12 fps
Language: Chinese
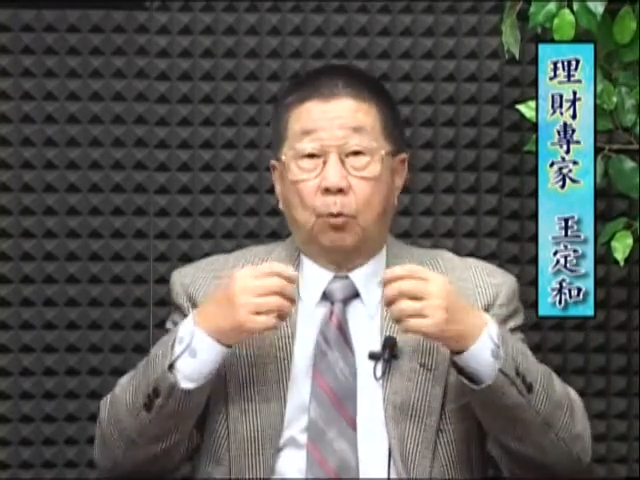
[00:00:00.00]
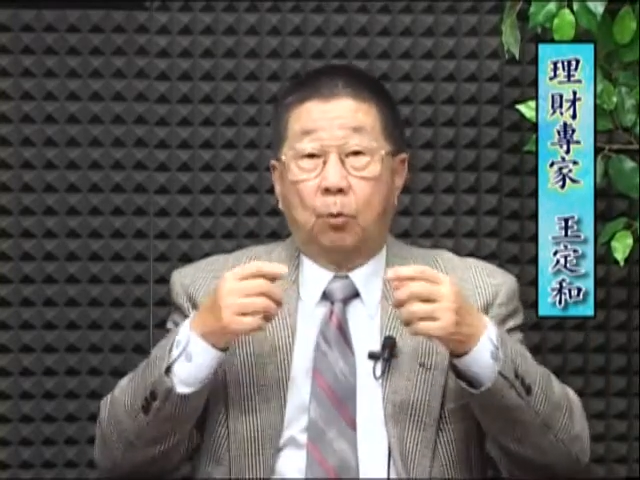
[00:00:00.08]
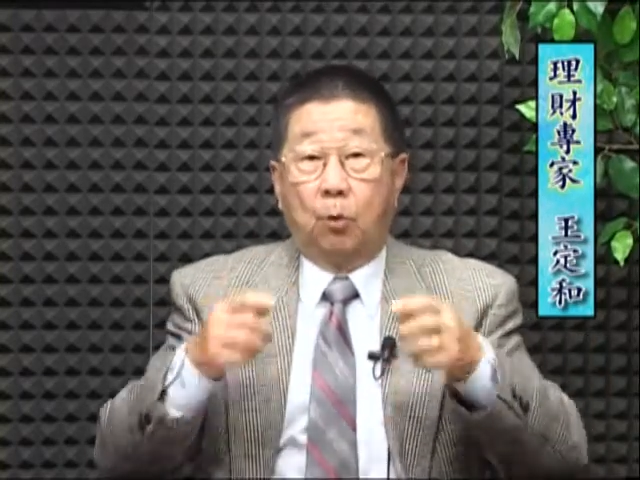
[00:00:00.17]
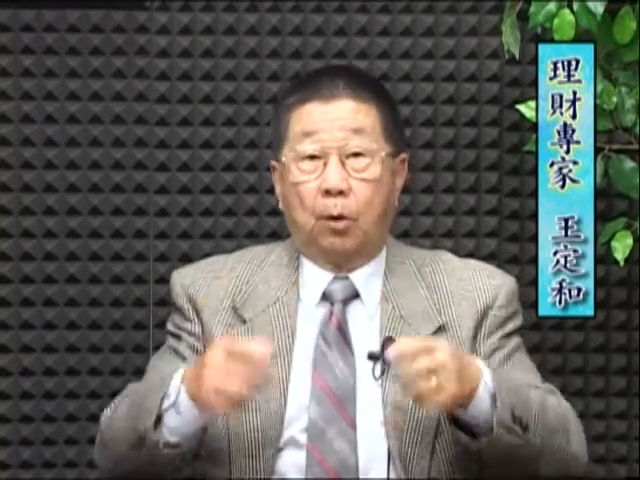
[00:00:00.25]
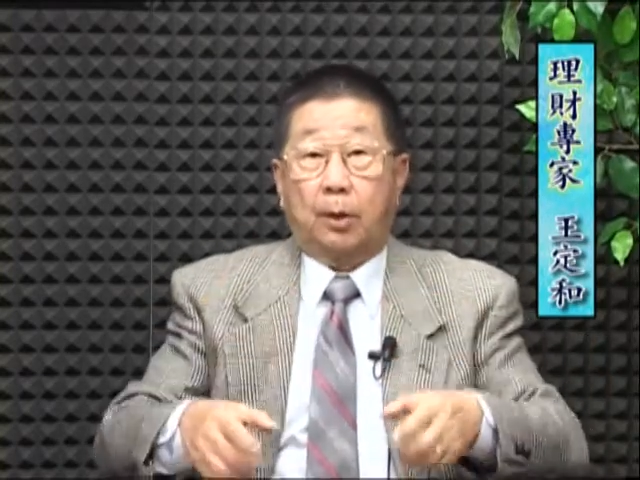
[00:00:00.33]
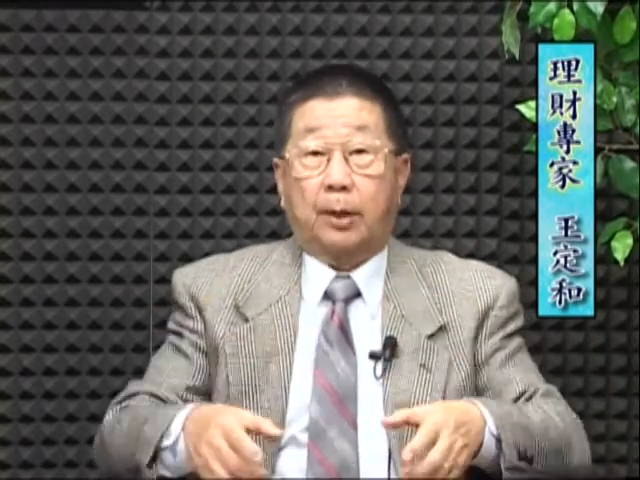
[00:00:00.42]

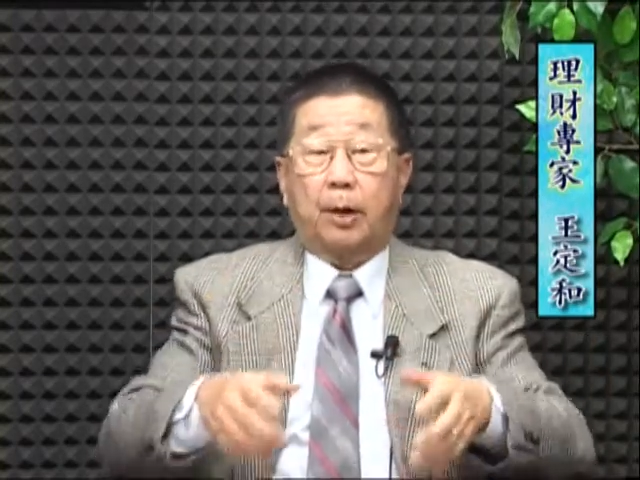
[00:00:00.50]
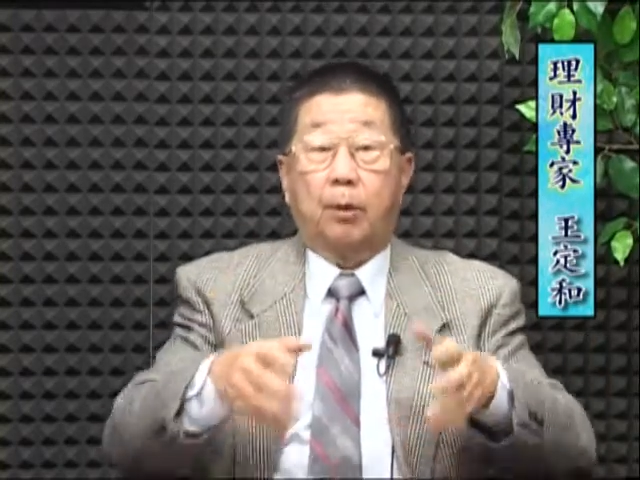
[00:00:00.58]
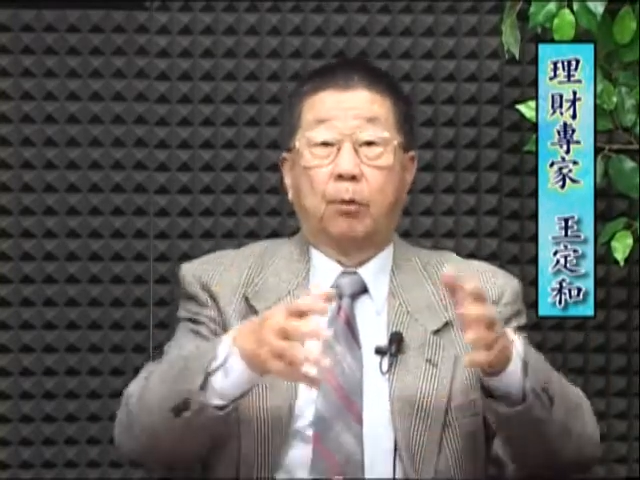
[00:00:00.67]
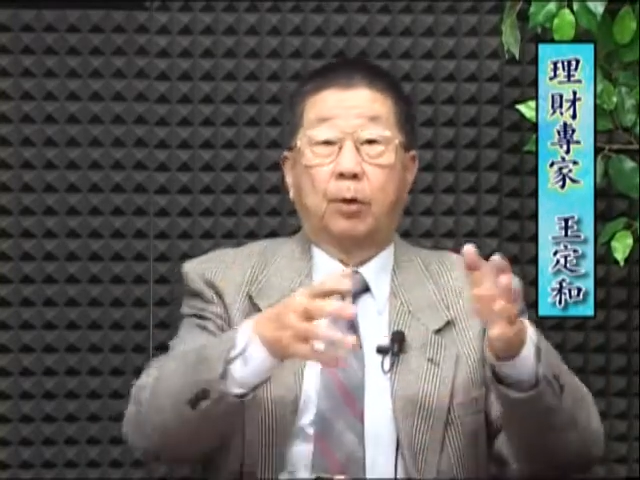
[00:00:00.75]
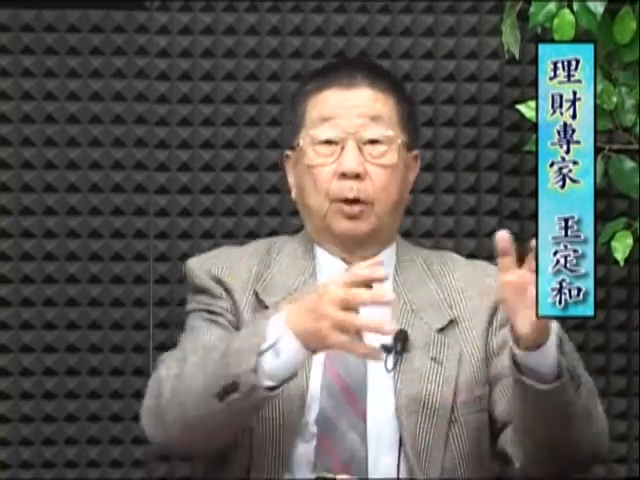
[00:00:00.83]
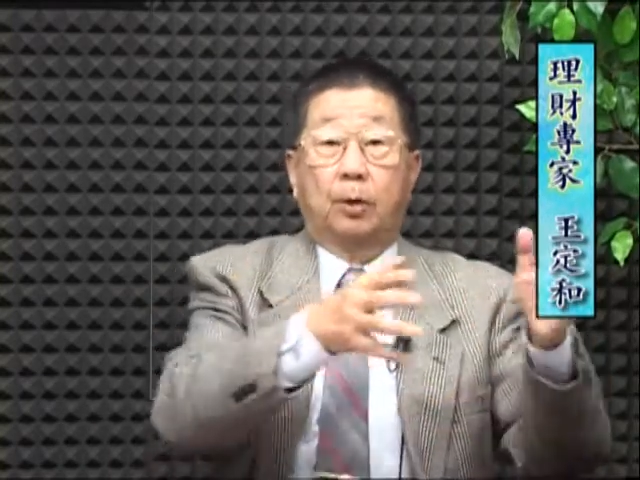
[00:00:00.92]
我给
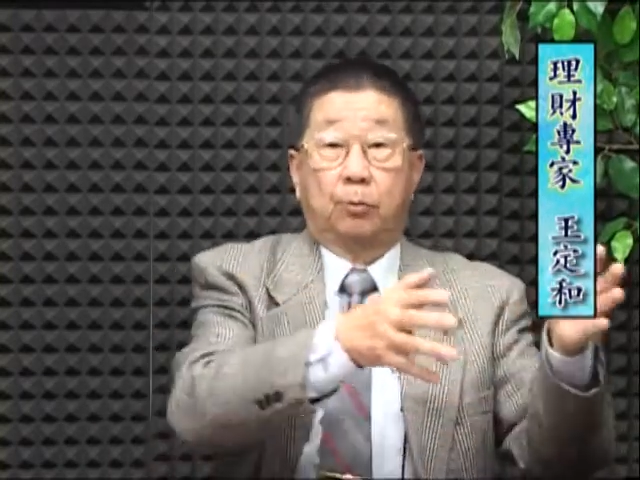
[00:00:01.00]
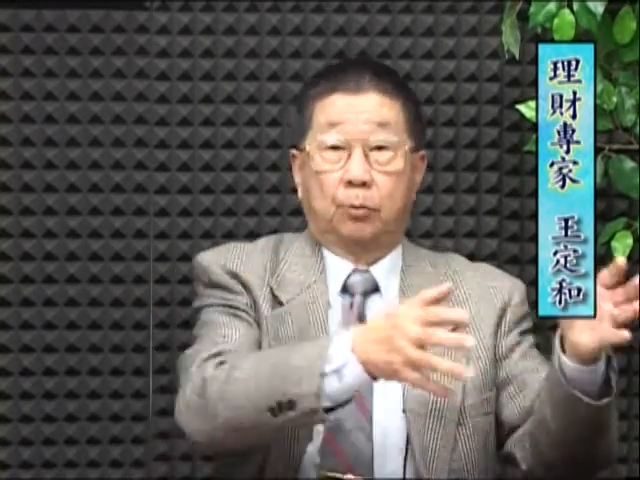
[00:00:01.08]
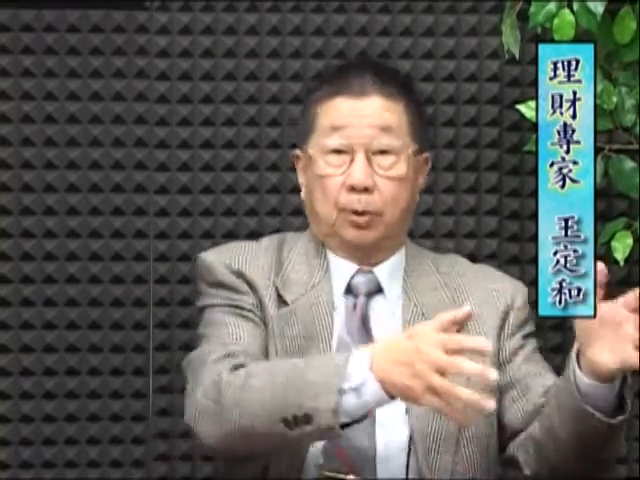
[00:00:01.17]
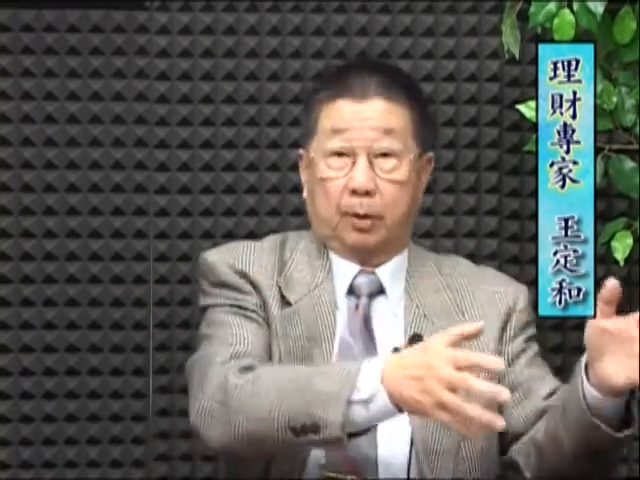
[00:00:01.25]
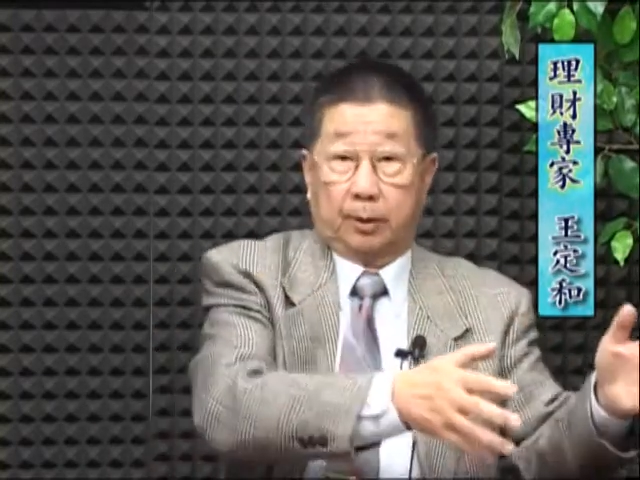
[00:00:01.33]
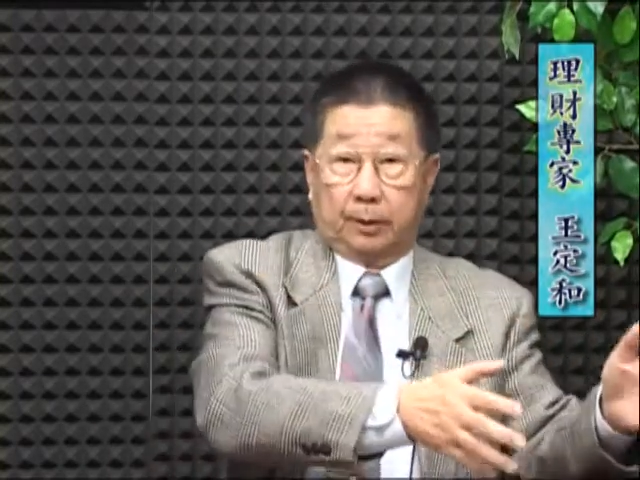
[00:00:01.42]
我的
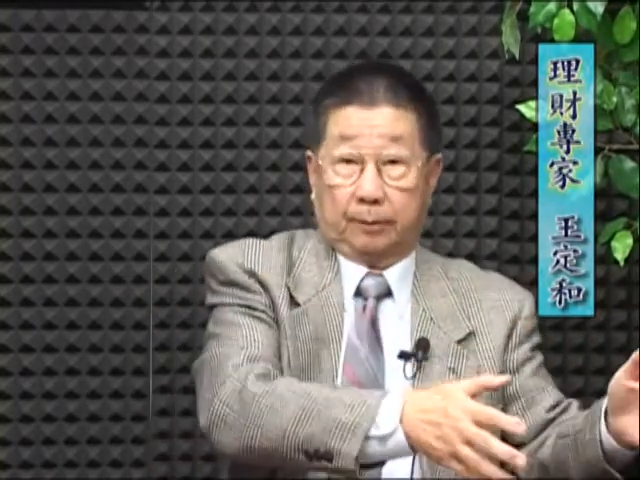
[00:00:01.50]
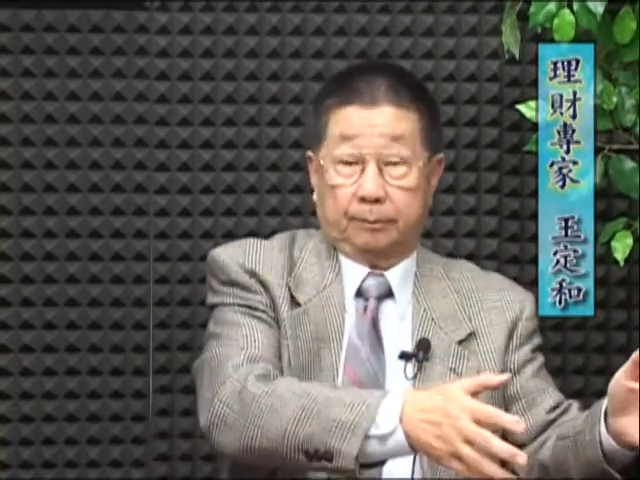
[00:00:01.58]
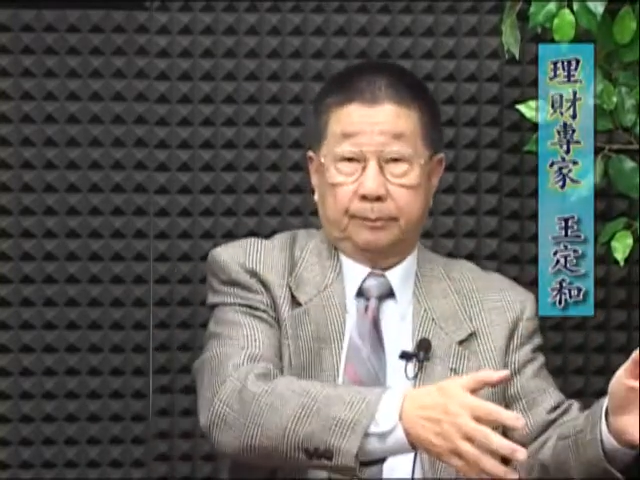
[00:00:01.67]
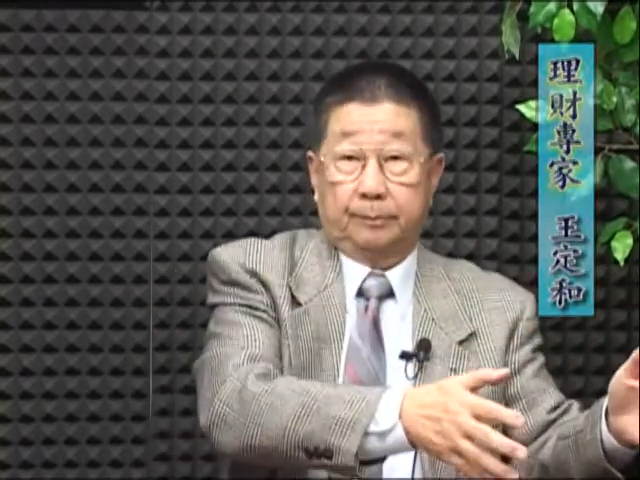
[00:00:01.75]
女儿的，